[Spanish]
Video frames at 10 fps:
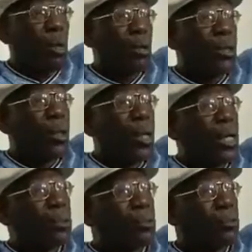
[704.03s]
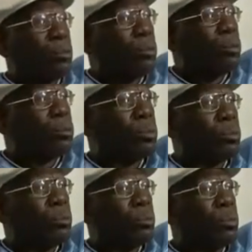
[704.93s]
guay y le dice, ah, acá chico, ¿tú no,
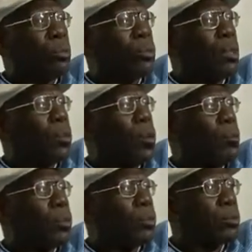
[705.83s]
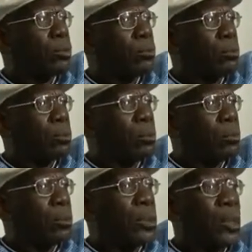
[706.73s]
tú, no conoces a Procopio.
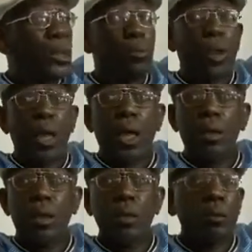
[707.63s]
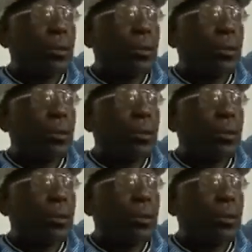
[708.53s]
Dice el tipo, ¿qué? Dice, no,